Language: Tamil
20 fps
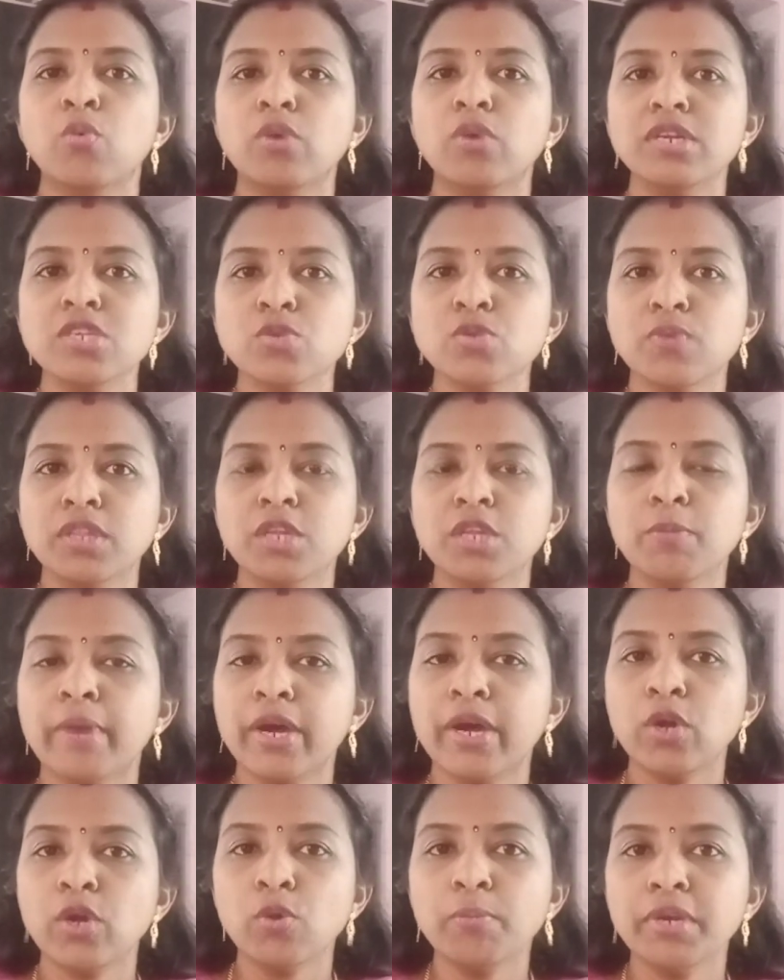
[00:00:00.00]
ஒன்ஸ் வந்து
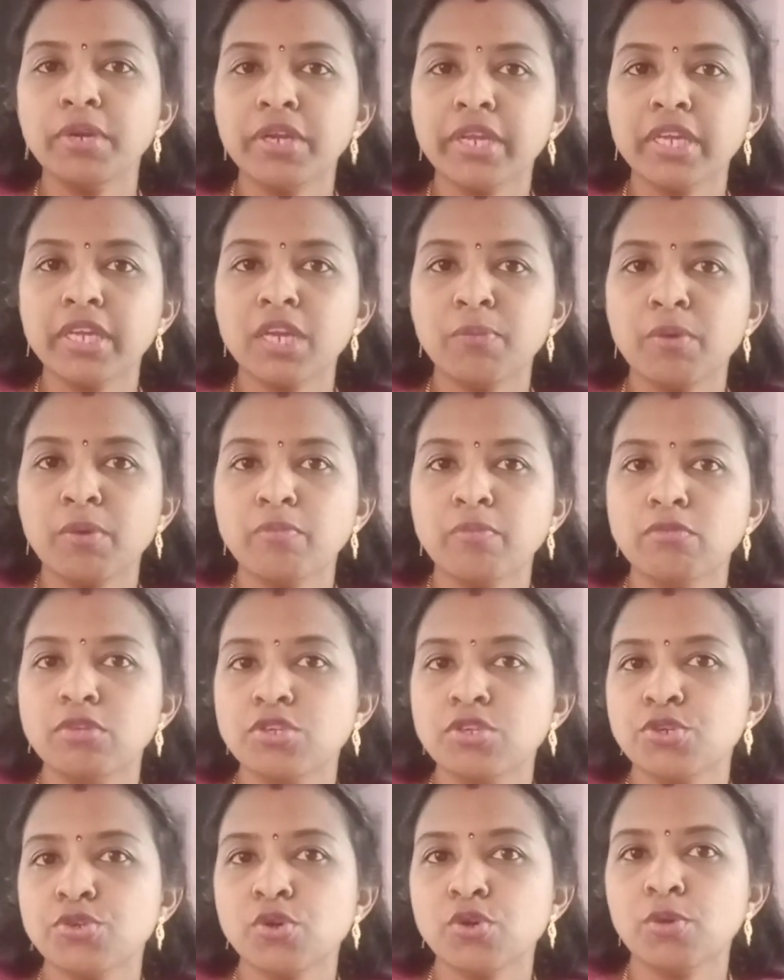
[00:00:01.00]
பயோமெட்ரிக் நம்ம
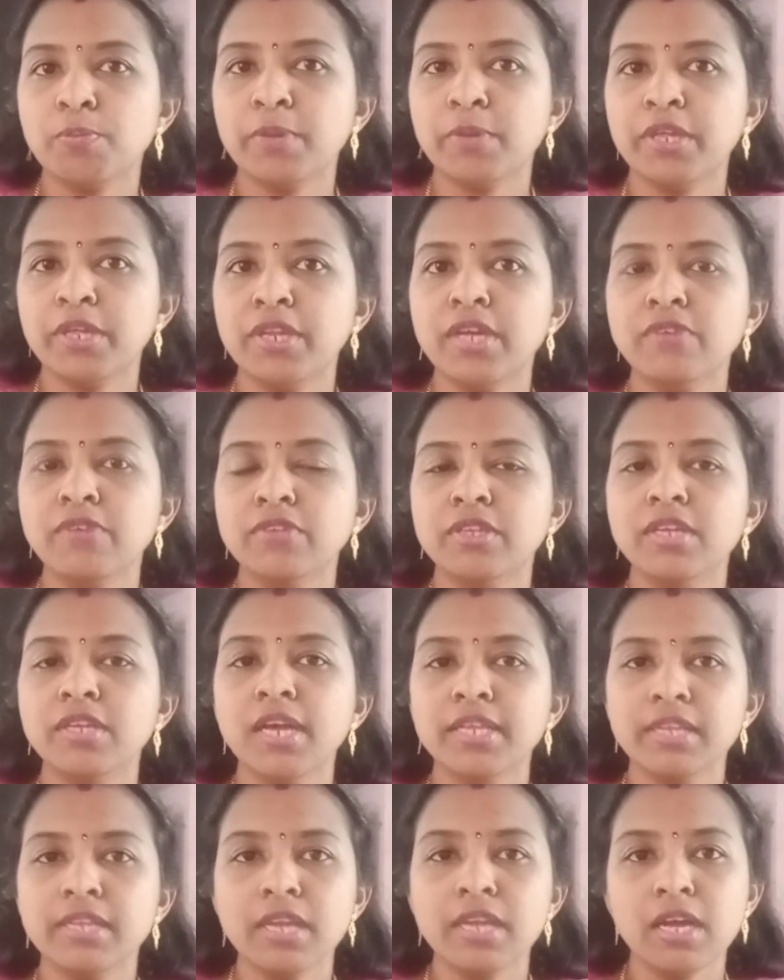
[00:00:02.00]
முடிச்சிட்டோம் அப்படின்னா வந்து
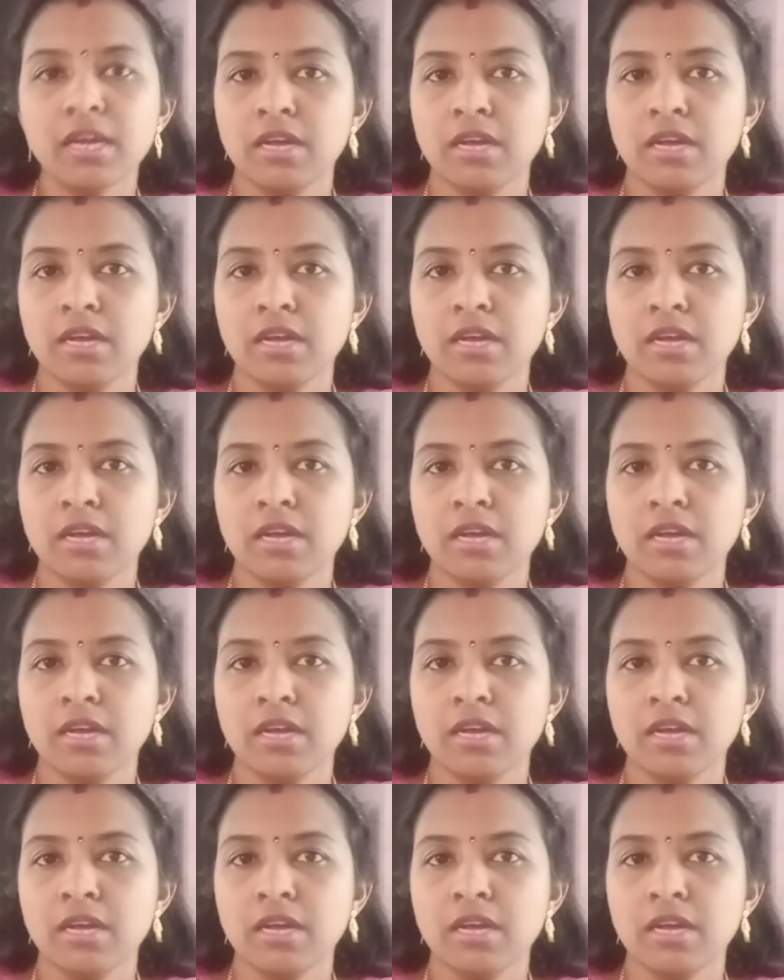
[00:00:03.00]
அதில்